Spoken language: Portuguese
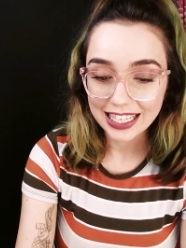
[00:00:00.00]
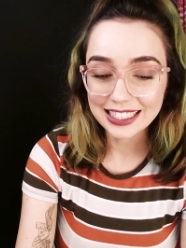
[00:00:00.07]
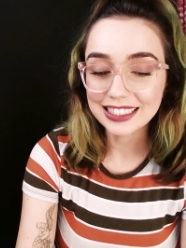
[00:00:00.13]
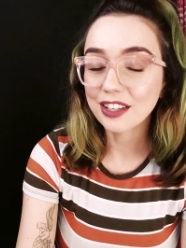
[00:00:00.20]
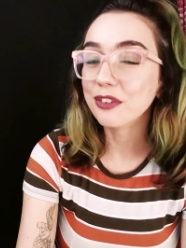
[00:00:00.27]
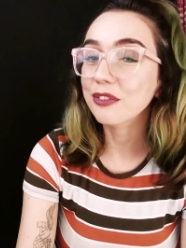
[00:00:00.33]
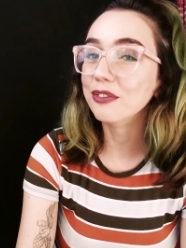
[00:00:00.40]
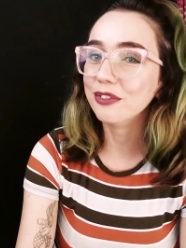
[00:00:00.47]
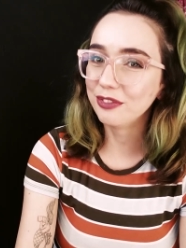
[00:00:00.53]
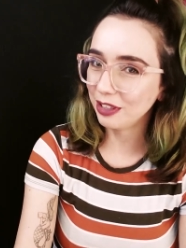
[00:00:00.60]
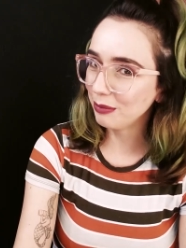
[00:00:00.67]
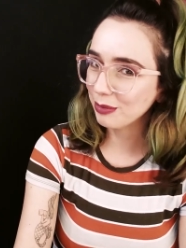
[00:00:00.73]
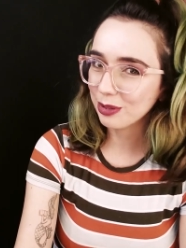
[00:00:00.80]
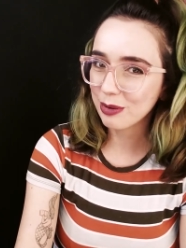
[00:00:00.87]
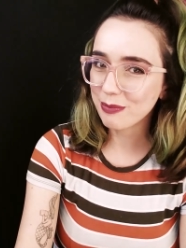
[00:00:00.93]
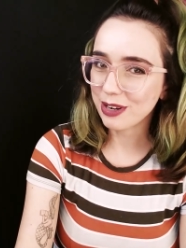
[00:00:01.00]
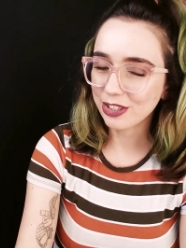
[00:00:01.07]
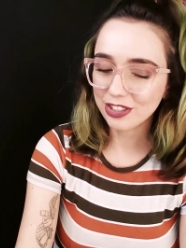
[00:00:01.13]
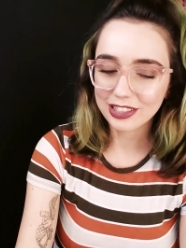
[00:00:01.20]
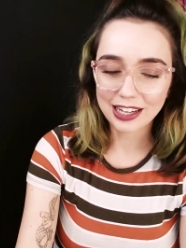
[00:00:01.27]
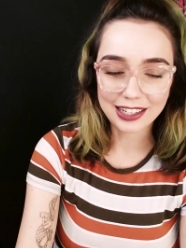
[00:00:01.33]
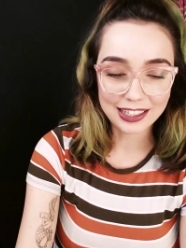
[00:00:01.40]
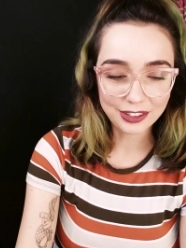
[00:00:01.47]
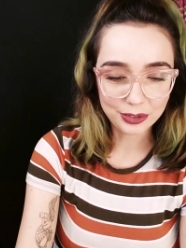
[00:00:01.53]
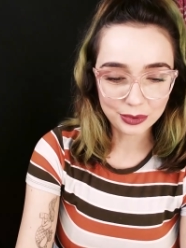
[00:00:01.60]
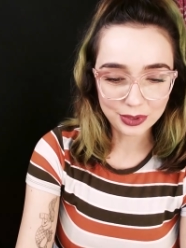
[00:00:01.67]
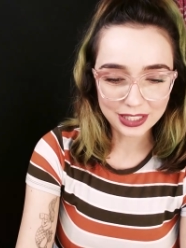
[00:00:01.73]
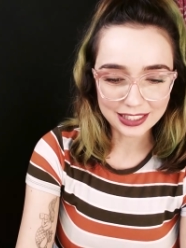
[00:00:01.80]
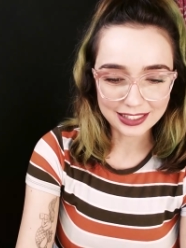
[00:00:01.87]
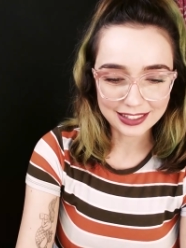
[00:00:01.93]
Então, vamos compartilhar
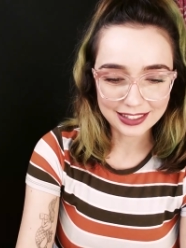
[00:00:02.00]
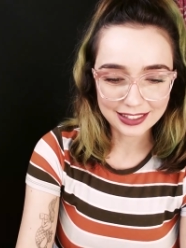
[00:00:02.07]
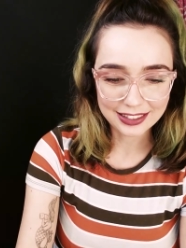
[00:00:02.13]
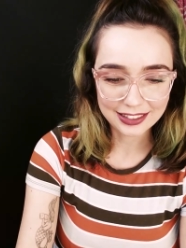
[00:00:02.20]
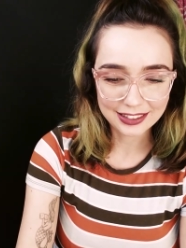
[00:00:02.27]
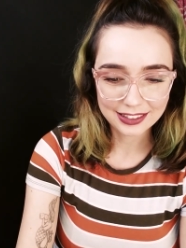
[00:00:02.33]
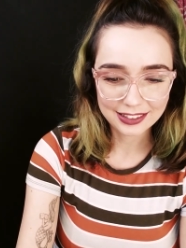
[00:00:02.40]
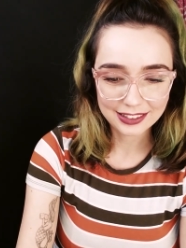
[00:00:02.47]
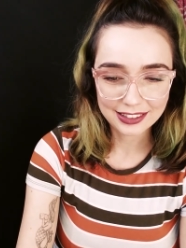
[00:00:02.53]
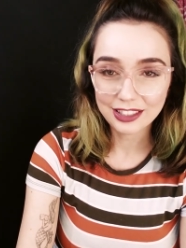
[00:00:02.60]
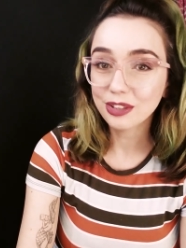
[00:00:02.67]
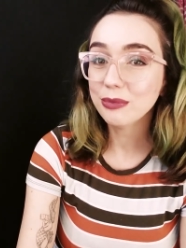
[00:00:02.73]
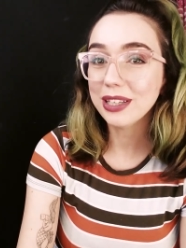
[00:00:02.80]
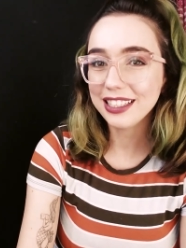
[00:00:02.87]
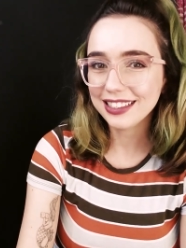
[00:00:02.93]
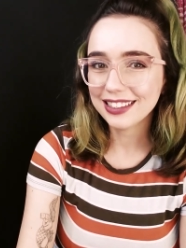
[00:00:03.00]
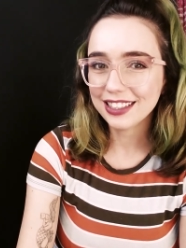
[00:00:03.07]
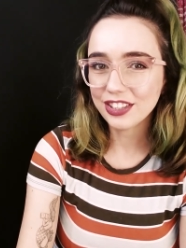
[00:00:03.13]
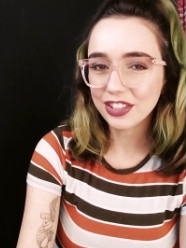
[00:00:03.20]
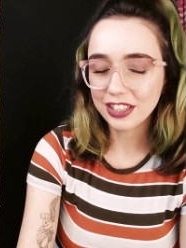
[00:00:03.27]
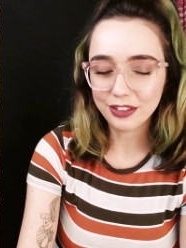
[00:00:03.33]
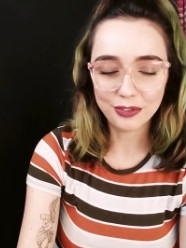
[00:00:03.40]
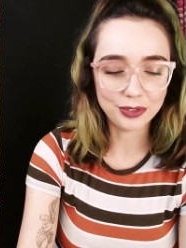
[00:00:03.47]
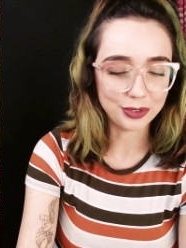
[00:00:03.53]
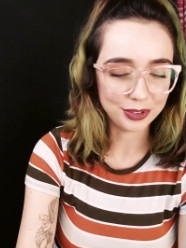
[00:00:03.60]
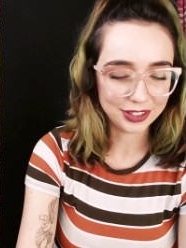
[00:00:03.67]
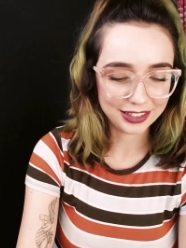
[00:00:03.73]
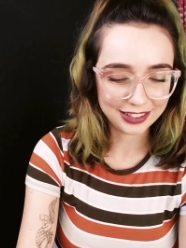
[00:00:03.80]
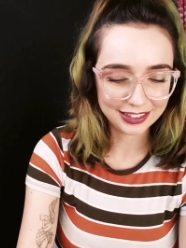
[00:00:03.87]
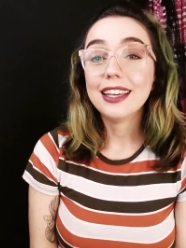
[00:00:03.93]
leituras e uma lista de
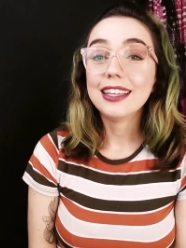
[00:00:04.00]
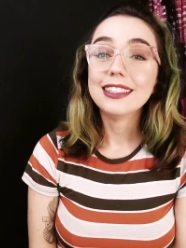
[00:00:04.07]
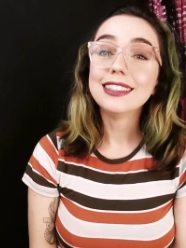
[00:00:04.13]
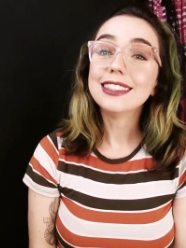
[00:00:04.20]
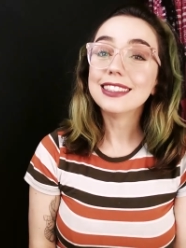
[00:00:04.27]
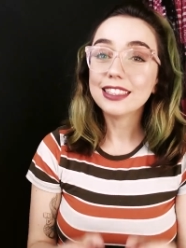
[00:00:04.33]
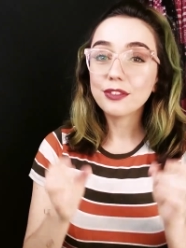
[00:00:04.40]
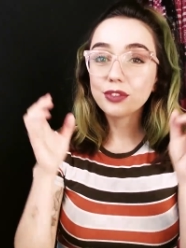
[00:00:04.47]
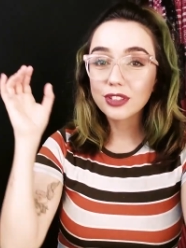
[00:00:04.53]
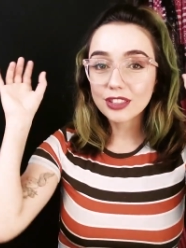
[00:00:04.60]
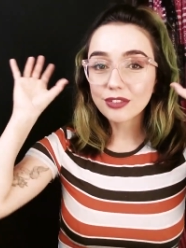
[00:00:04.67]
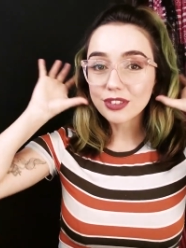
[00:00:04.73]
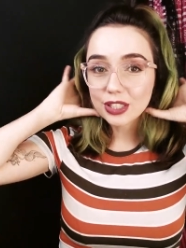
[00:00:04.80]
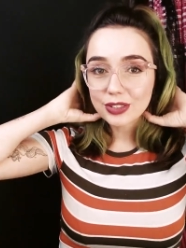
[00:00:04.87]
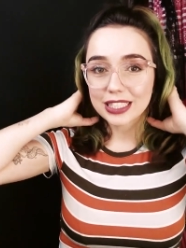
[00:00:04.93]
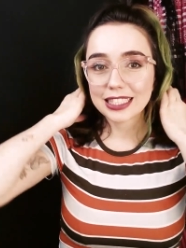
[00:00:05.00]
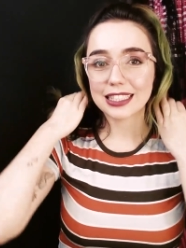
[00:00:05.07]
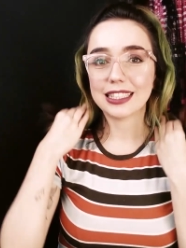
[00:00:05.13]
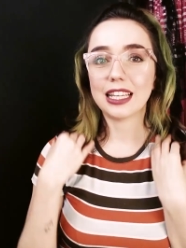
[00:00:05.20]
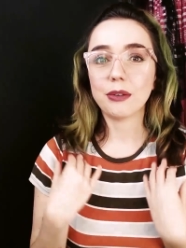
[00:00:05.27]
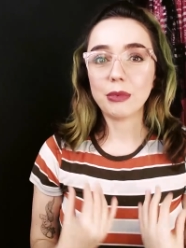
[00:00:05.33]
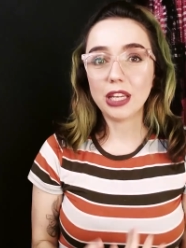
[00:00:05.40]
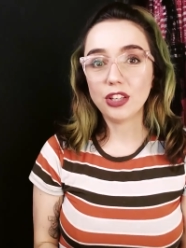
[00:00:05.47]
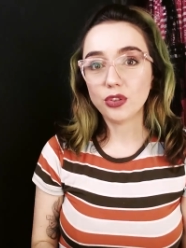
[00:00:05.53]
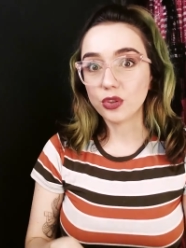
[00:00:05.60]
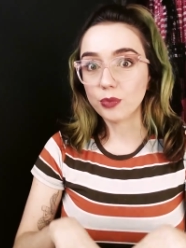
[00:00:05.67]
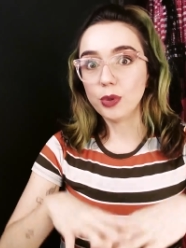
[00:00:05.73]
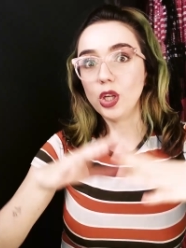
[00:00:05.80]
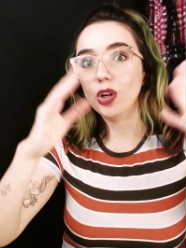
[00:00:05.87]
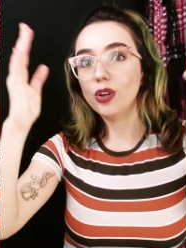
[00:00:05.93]
livros. Esses livros não são necessariamente
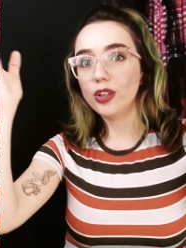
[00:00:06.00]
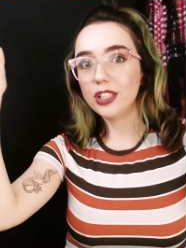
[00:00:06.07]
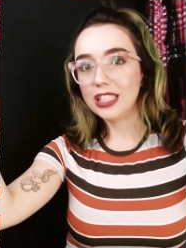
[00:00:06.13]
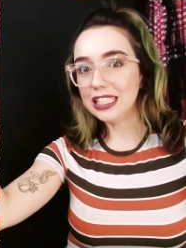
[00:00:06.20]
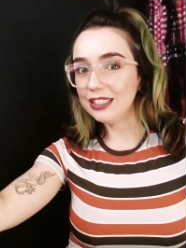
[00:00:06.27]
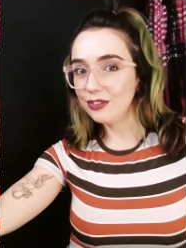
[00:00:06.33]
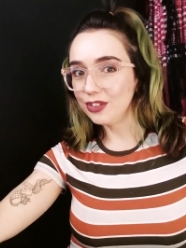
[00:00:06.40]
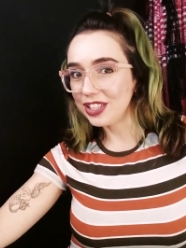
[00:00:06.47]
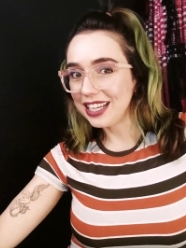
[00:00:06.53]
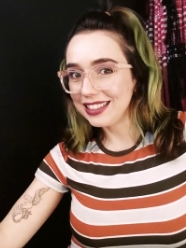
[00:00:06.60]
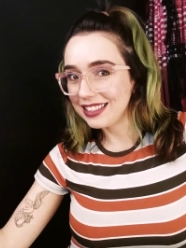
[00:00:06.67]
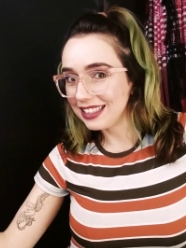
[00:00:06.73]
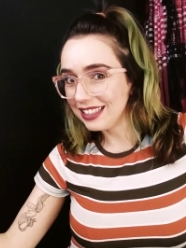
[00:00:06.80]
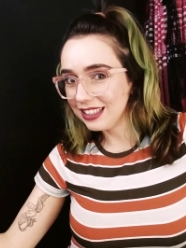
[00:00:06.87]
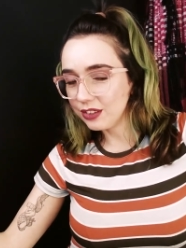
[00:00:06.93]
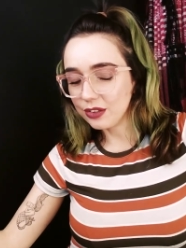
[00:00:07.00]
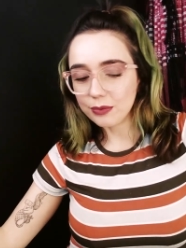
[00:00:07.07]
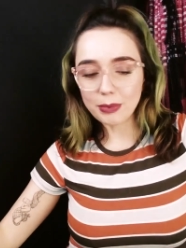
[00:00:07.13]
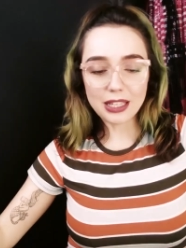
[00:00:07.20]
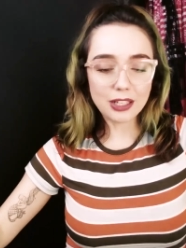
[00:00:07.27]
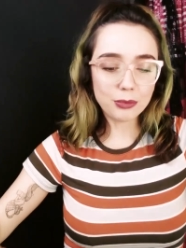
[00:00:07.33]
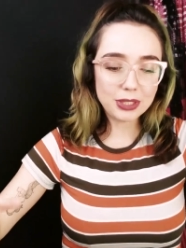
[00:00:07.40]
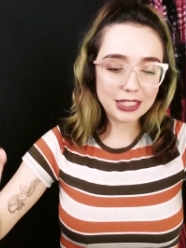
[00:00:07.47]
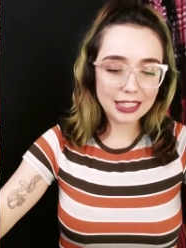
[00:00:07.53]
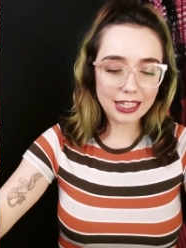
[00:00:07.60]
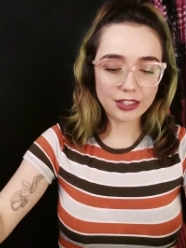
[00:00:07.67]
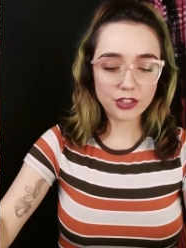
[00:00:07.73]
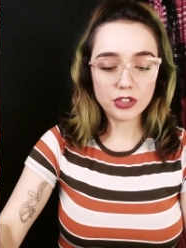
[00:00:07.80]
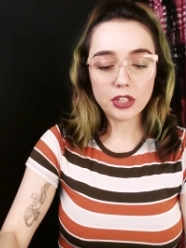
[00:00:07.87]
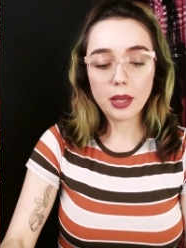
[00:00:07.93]
os melhores livros já escritos pela
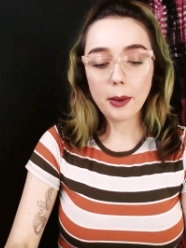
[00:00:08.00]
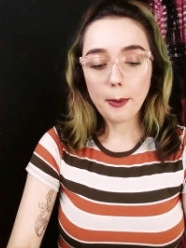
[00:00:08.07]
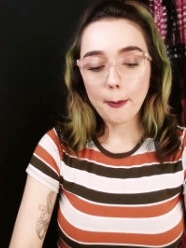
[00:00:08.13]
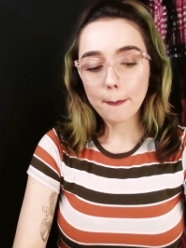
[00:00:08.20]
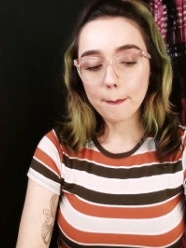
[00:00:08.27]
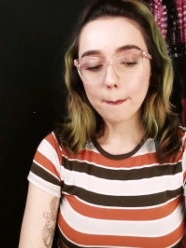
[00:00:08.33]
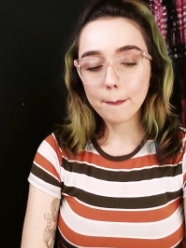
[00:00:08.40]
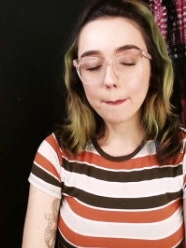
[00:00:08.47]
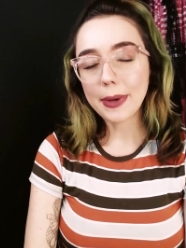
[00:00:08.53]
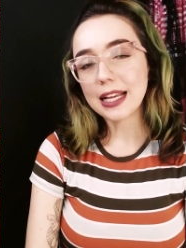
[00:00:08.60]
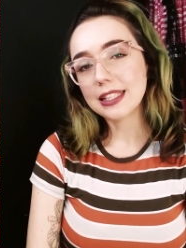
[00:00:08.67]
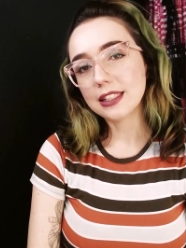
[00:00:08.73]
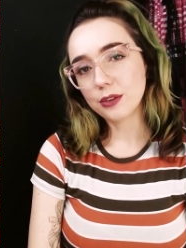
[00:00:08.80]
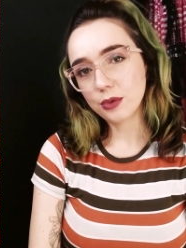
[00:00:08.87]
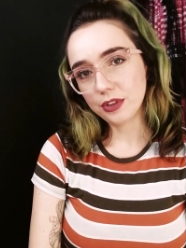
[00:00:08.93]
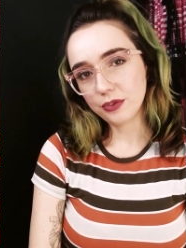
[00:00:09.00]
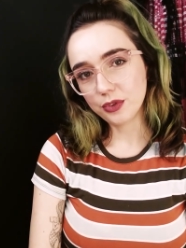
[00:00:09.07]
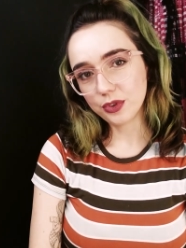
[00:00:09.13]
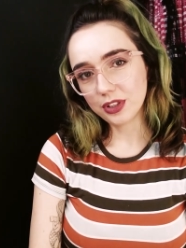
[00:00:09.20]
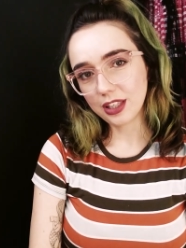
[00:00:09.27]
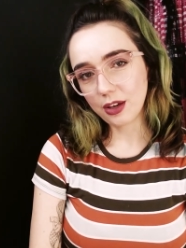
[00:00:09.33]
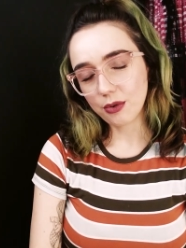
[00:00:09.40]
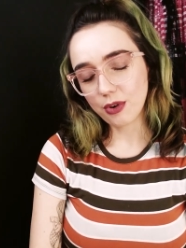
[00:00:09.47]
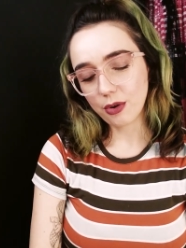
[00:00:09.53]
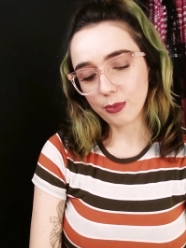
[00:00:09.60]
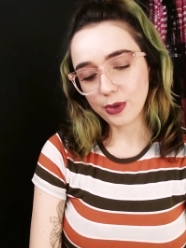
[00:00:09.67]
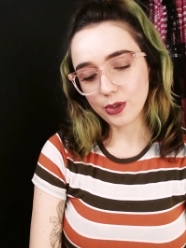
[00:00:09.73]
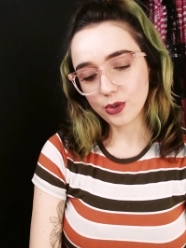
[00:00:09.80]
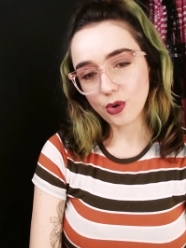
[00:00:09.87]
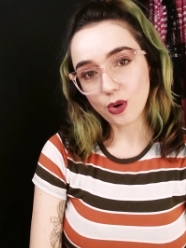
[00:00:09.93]
humanidade, mas são livros que eu
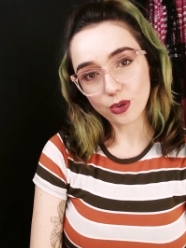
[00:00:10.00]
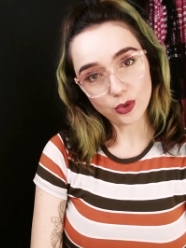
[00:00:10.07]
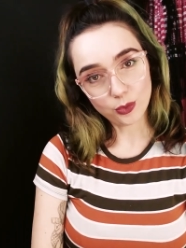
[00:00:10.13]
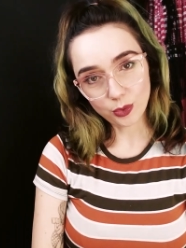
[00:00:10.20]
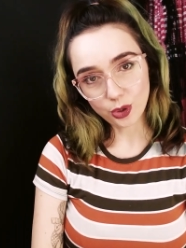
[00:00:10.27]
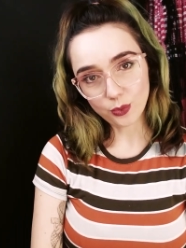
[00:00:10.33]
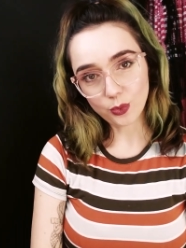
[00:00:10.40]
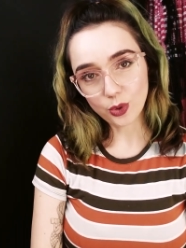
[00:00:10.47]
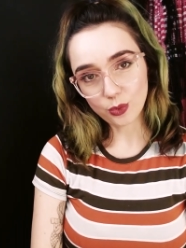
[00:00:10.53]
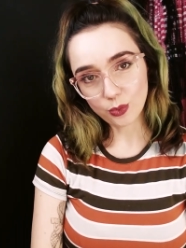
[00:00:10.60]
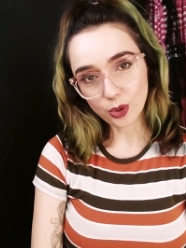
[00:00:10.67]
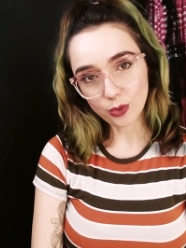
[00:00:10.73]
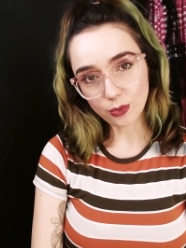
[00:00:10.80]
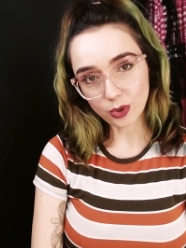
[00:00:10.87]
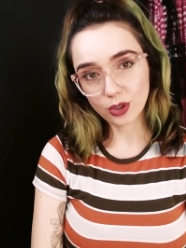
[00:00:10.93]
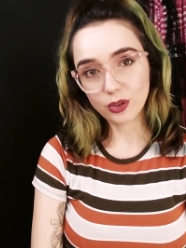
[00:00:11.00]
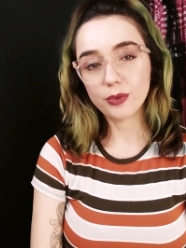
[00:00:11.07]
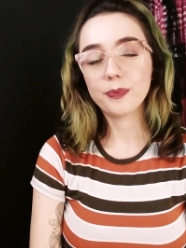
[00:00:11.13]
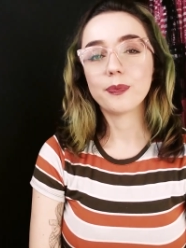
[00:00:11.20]
realmente gosto muito, muito, muito, muito.